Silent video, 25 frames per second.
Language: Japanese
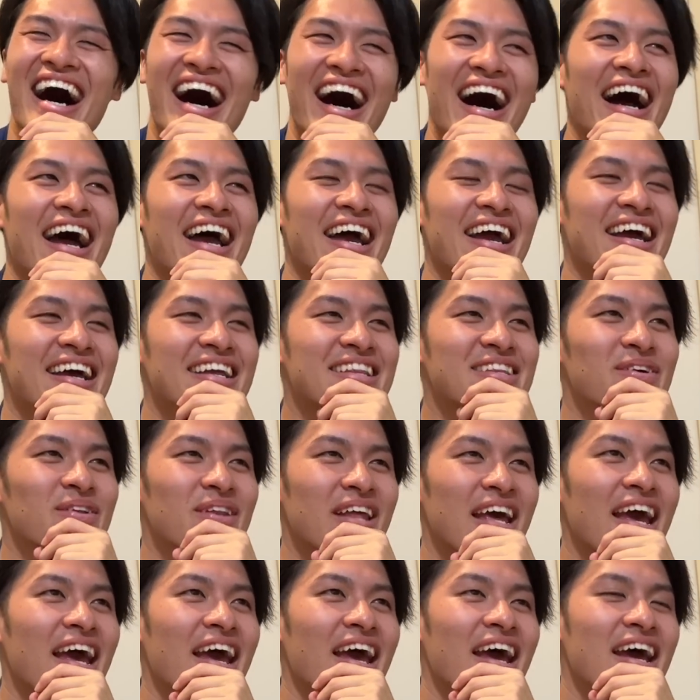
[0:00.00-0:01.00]
はいえっと
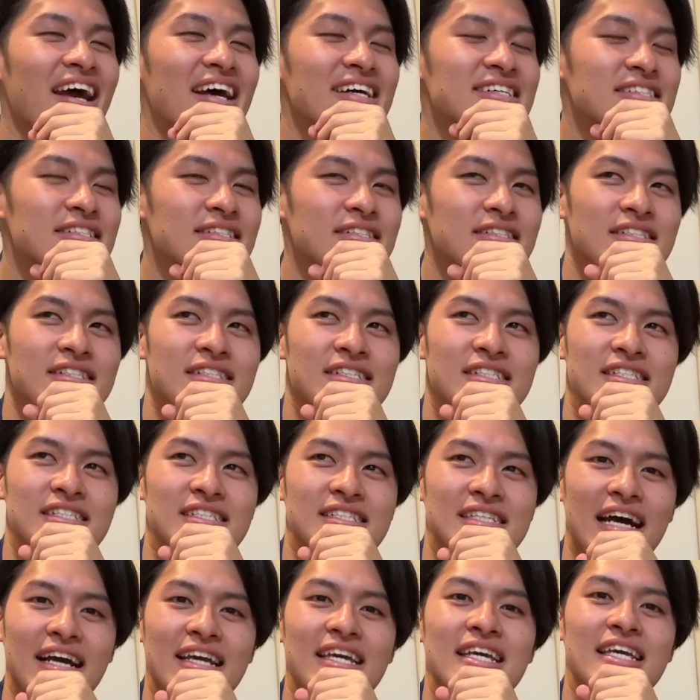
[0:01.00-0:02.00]
ね
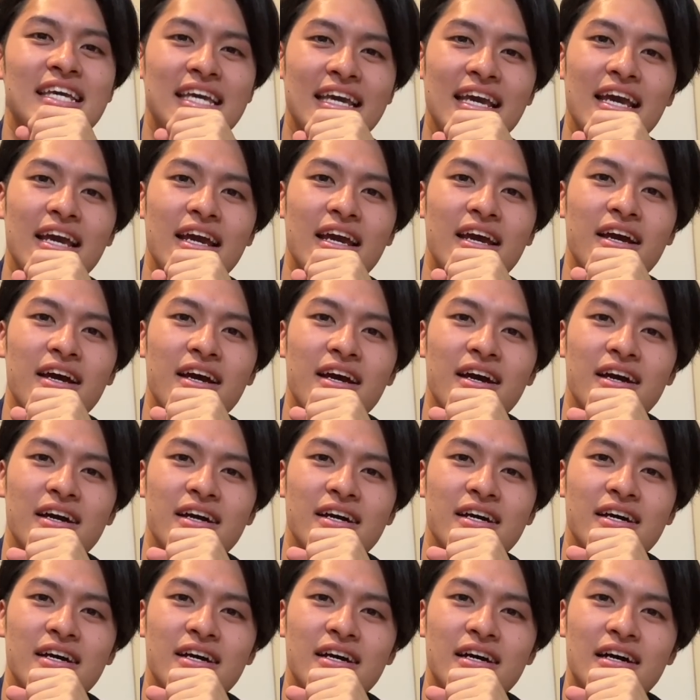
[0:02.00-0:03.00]
さっき、はい、
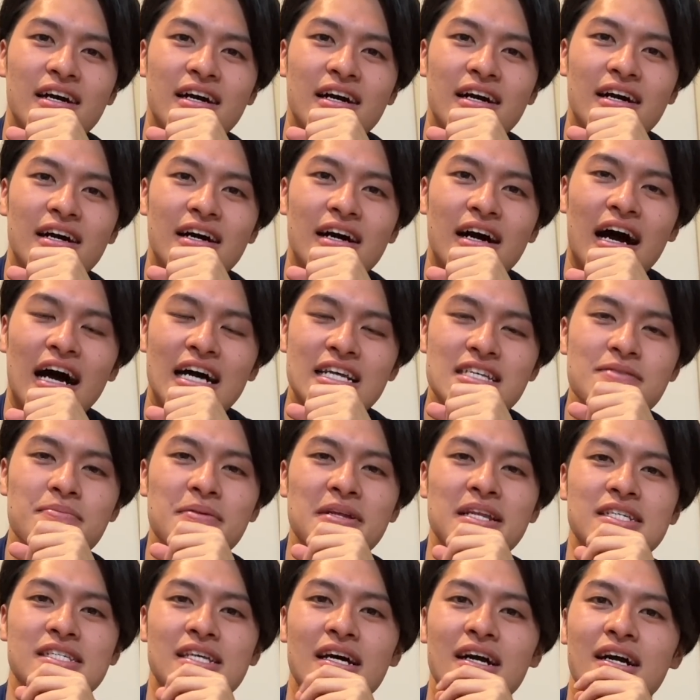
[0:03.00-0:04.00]
初め
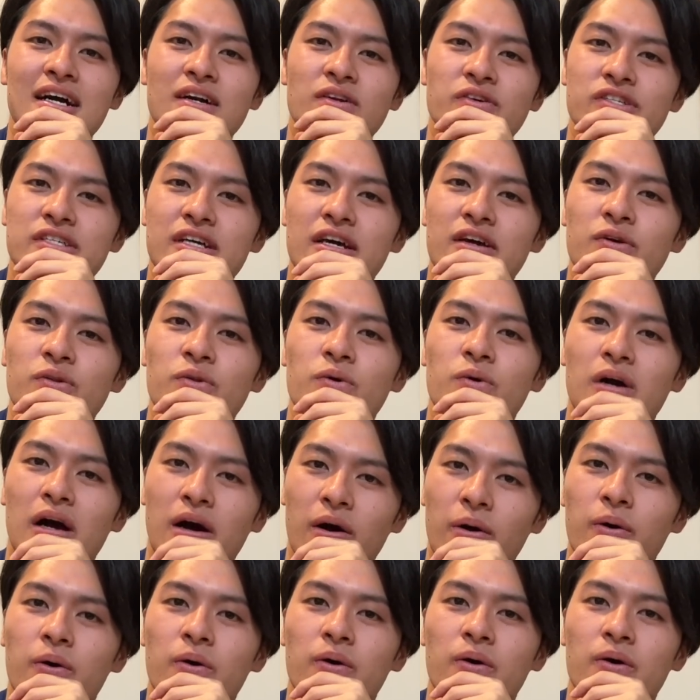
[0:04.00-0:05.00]
てサッカーの試合の動画
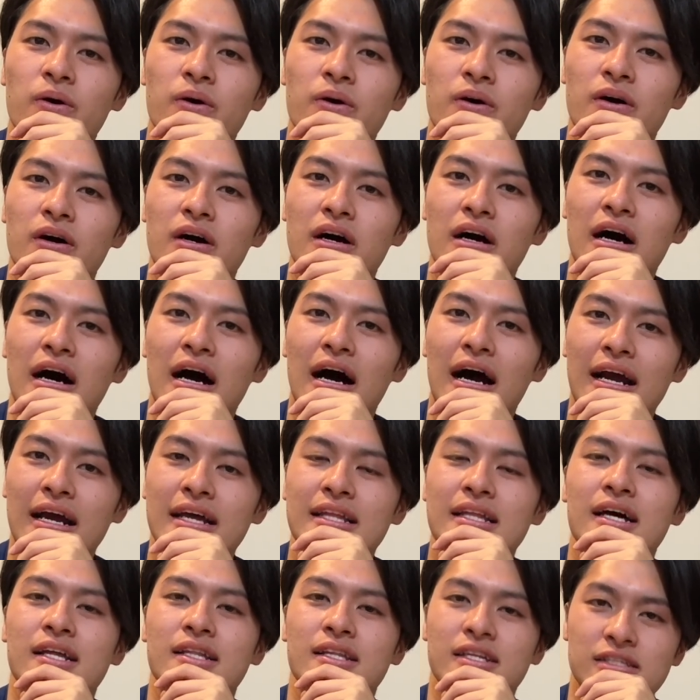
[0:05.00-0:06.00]
をあげ
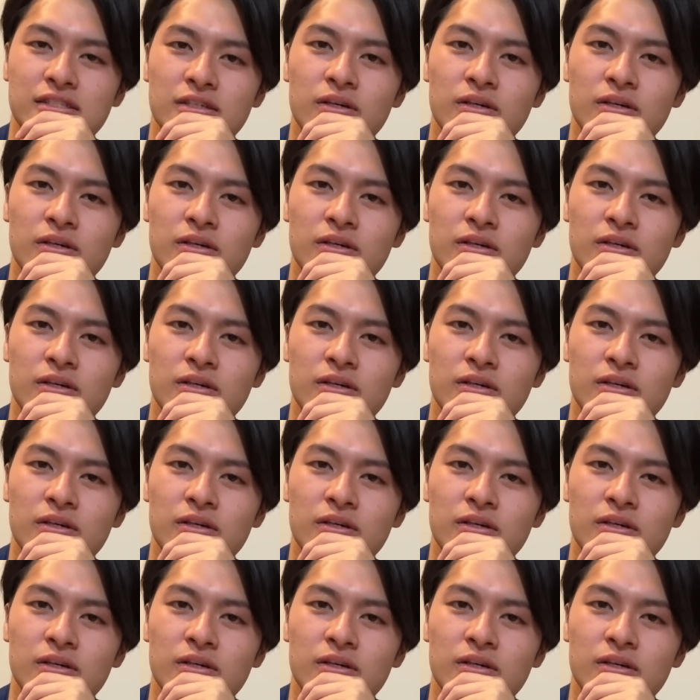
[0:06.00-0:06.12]
たんです